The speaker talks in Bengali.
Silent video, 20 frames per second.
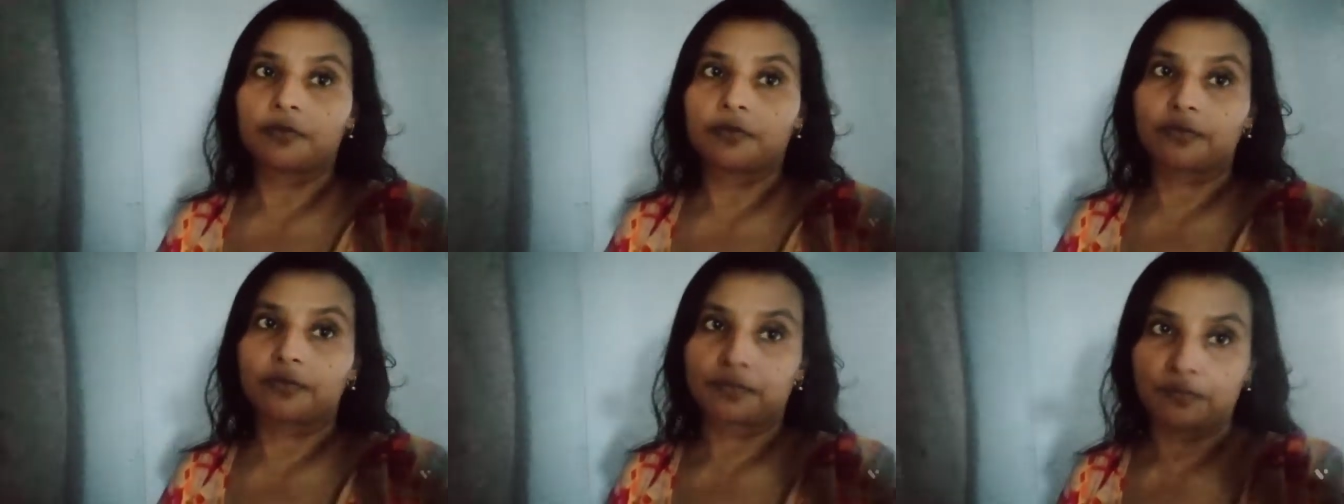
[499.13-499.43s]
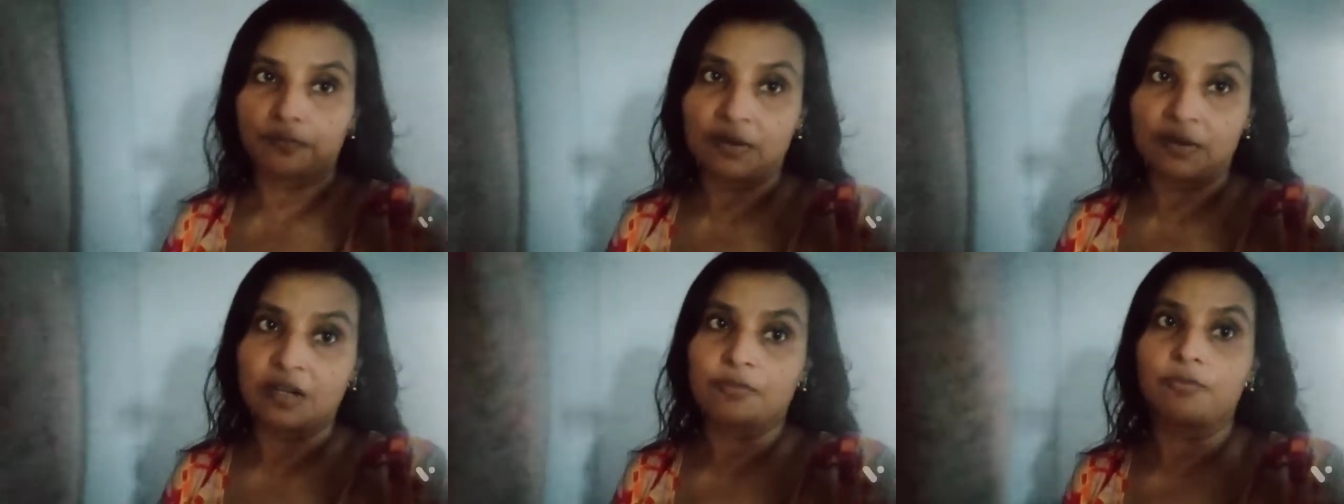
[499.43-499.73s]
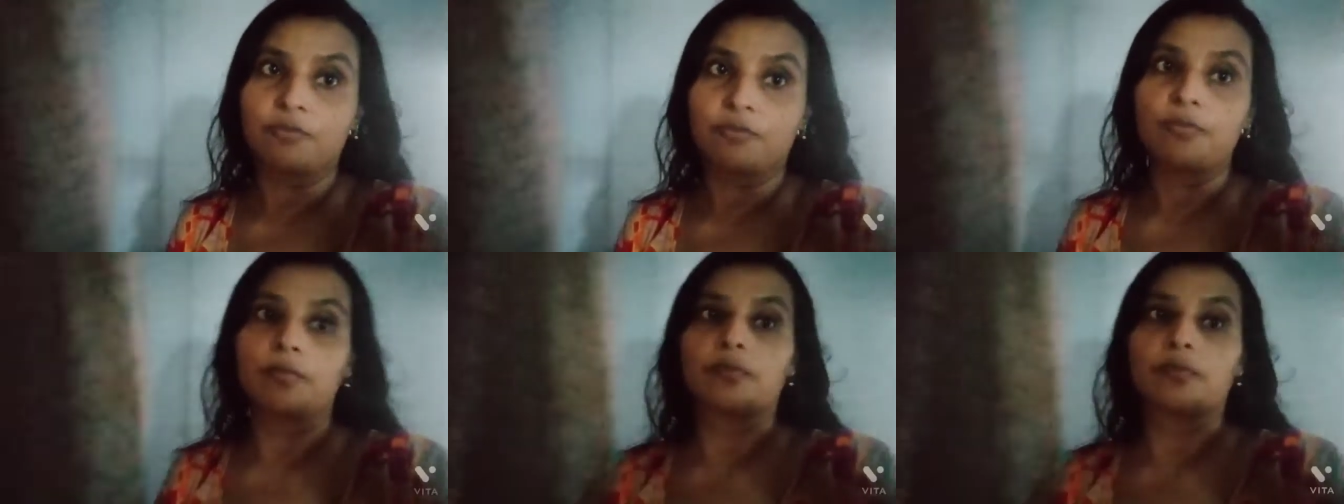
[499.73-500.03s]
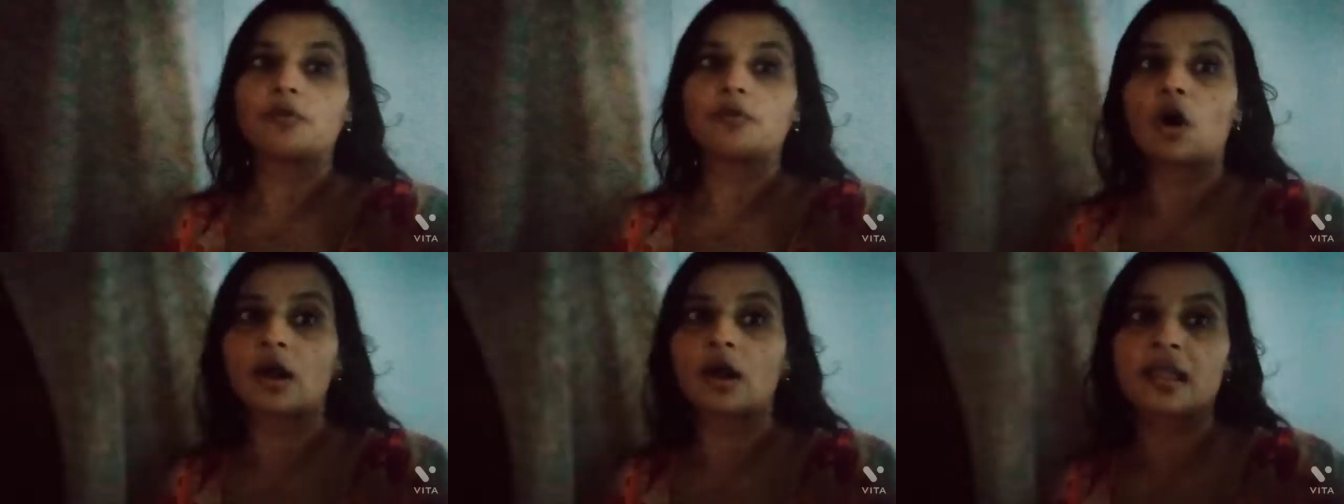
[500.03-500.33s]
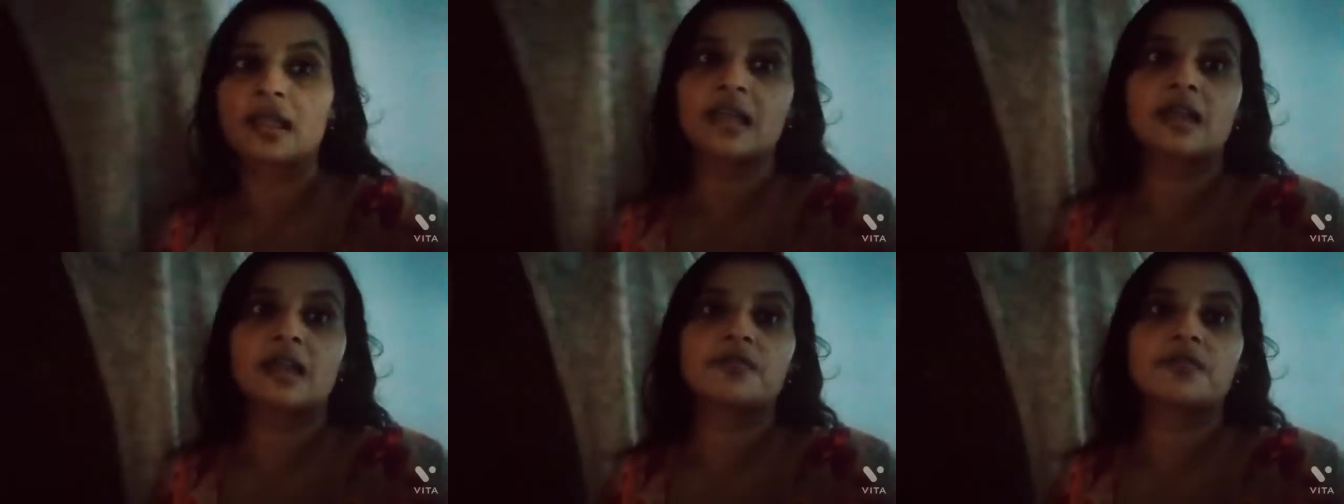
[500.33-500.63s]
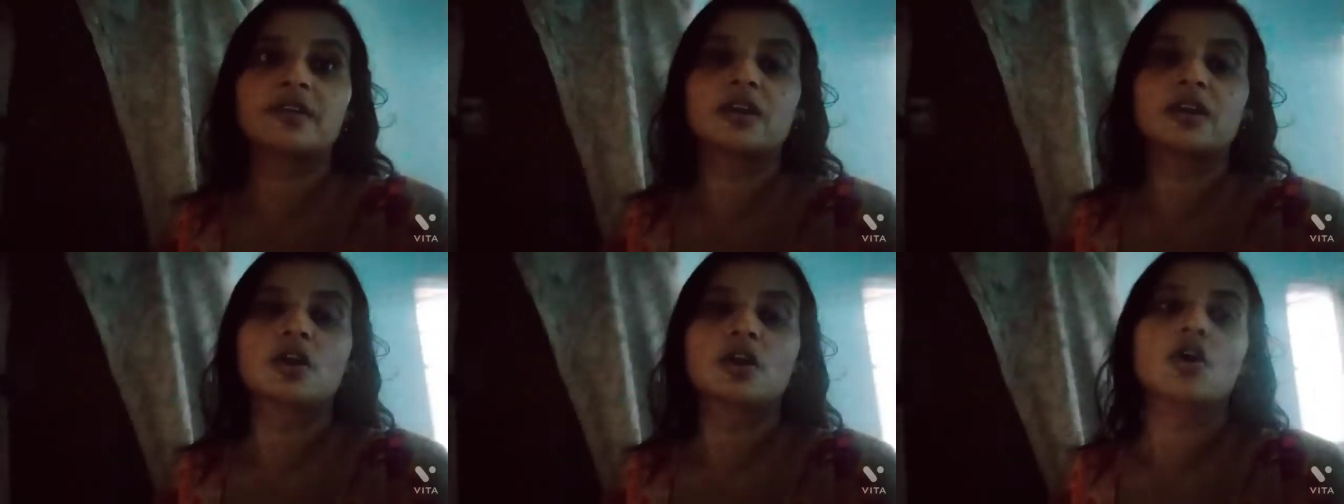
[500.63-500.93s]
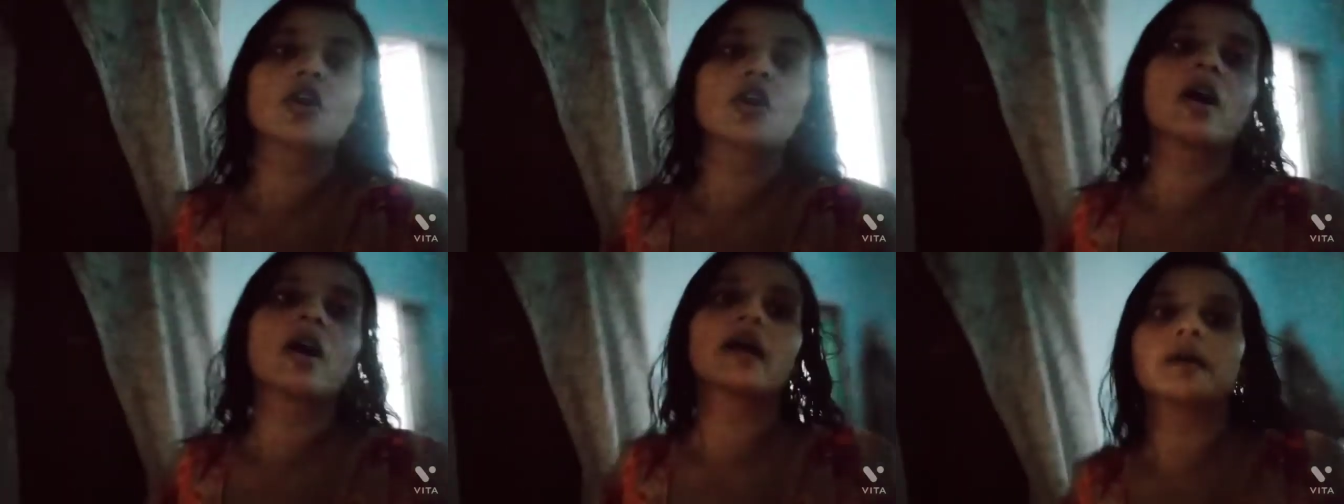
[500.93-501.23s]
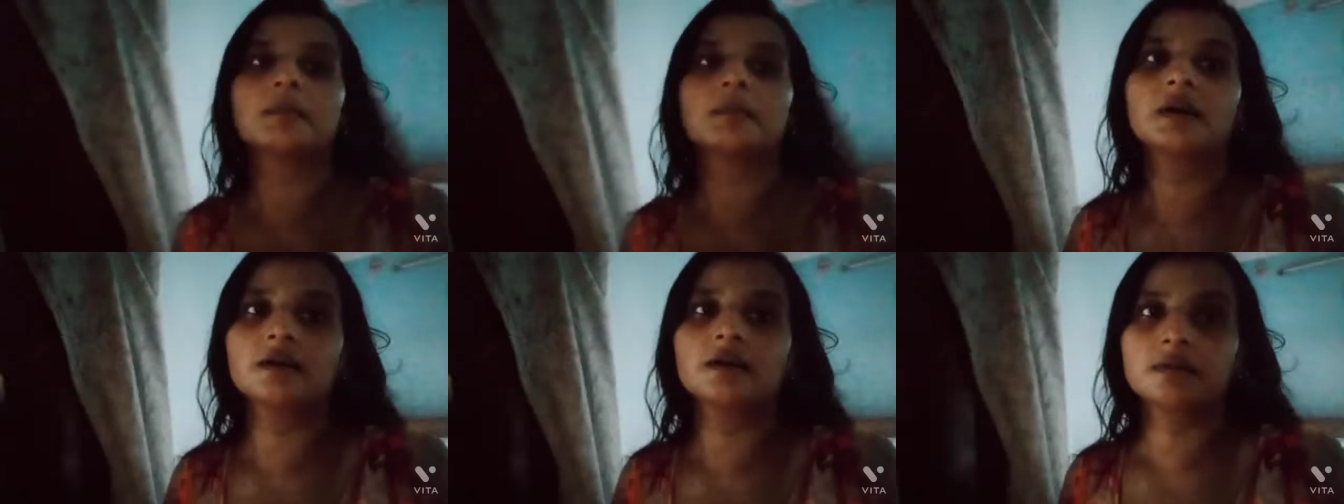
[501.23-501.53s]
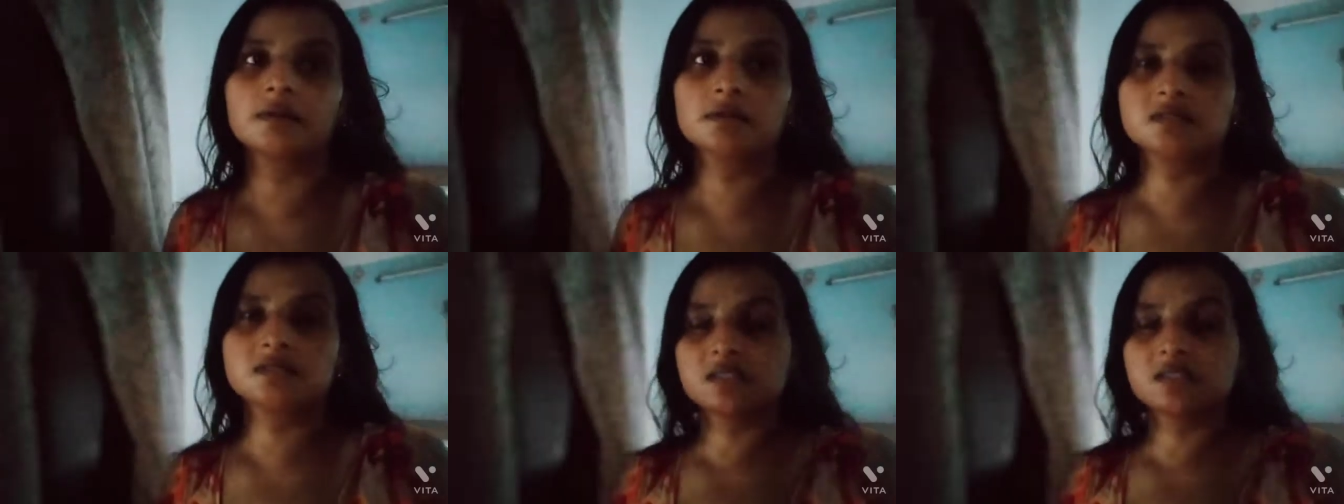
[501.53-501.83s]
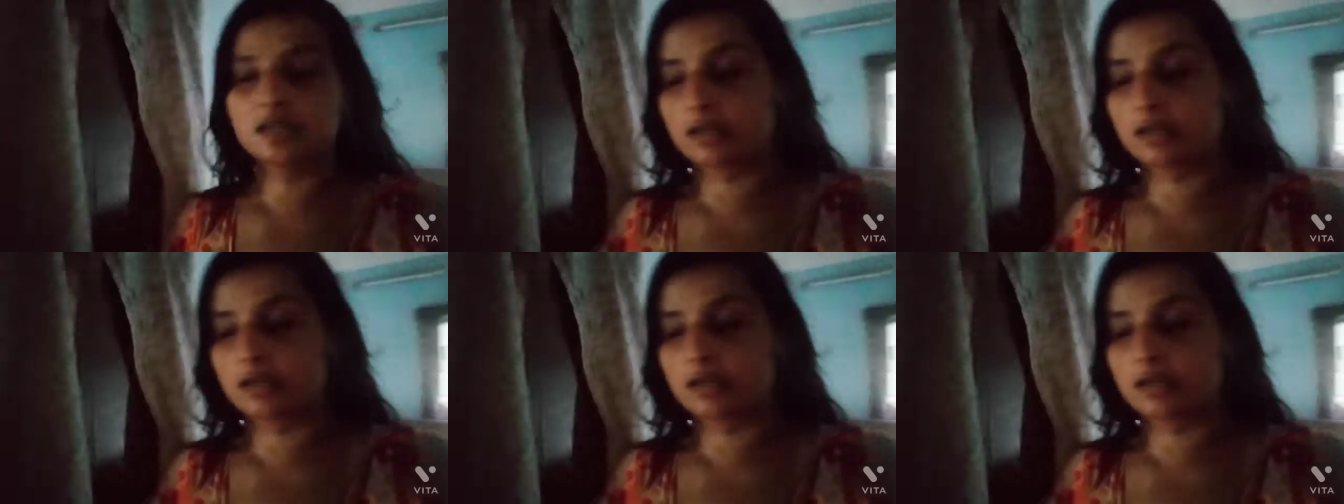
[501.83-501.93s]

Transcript: মানে ব্লগিংয়ের ভিডিও না আমার যে